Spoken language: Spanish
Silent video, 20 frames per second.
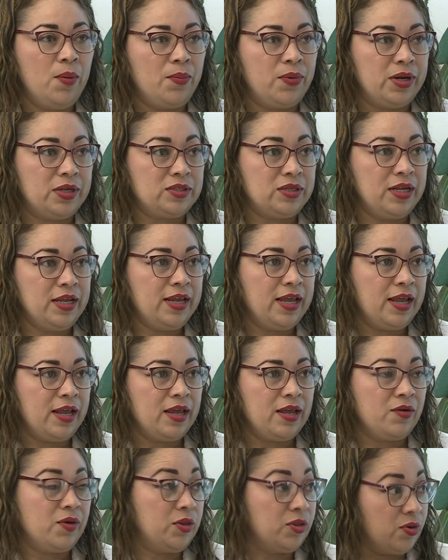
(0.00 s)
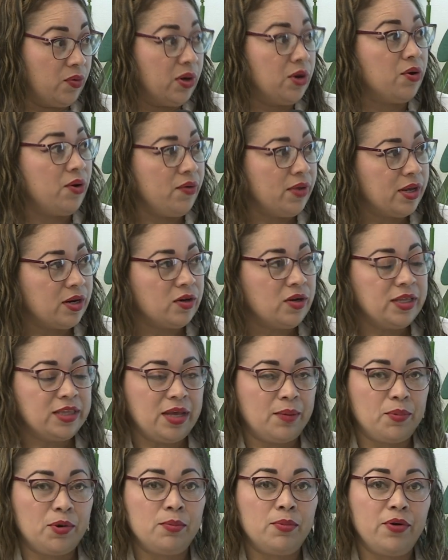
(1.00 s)
Por eso es que eh, nuestro buen gobierno
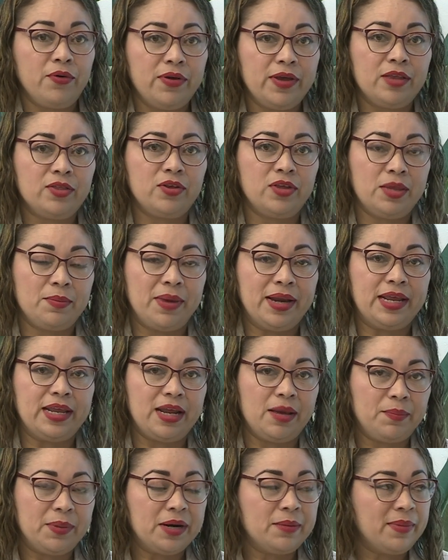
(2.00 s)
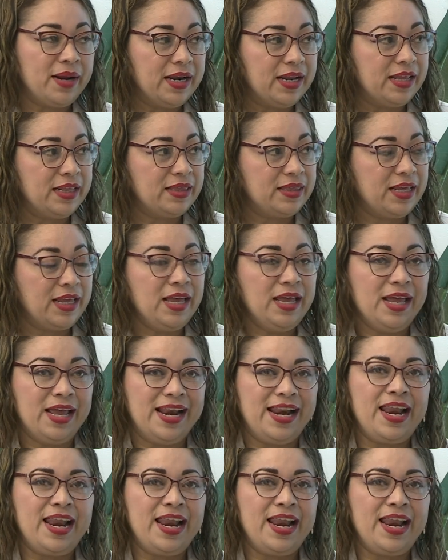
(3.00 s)
está promoviendo de manera permanente